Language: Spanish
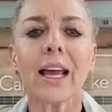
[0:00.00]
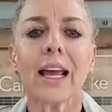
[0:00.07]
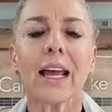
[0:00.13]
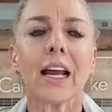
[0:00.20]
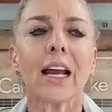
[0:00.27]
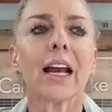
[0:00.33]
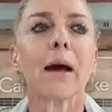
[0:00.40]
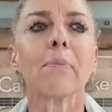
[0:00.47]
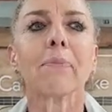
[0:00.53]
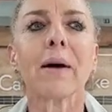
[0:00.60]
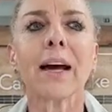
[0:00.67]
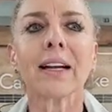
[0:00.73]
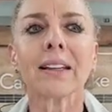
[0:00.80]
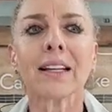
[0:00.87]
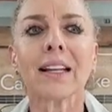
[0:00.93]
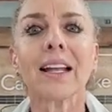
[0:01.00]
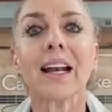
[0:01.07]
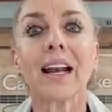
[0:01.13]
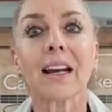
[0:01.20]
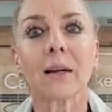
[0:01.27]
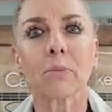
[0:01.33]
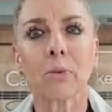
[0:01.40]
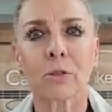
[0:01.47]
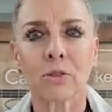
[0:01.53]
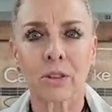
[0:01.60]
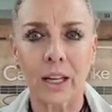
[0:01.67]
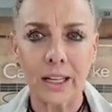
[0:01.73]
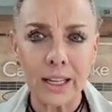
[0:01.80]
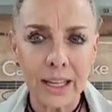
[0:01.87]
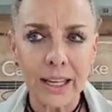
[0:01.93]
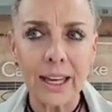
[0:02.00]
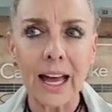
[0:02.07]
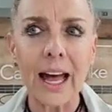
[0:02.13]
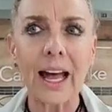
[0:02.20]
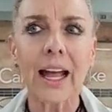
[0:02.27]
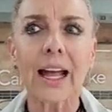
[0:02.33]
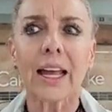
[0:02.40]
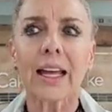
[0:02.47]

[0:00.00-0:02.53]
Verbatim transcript: en la parte de la repostería